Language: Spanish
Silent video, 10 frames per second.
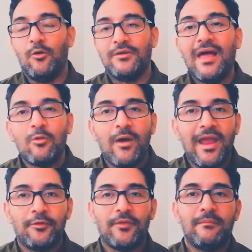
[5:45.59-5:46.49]
Aunado
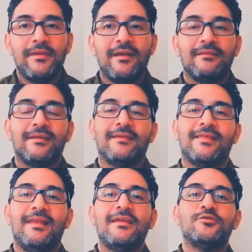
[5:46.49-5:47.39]
a esto también
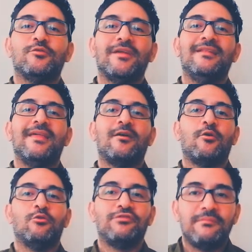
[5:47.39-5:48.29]
está el hecho del
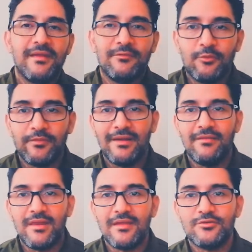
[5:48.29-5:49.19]
desconocimiento
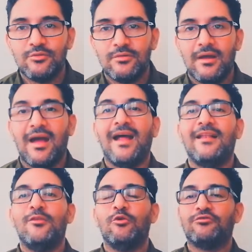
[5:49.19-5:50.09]
del derecho
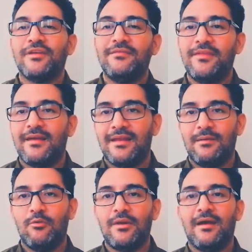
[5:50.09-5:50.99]
al docente que
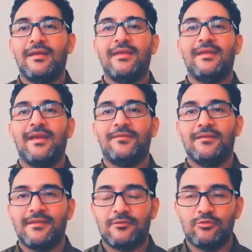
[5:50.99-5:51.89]
labora en
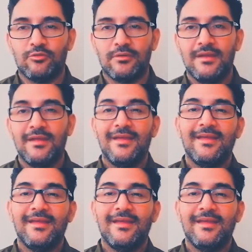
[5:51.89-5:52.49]
este sector,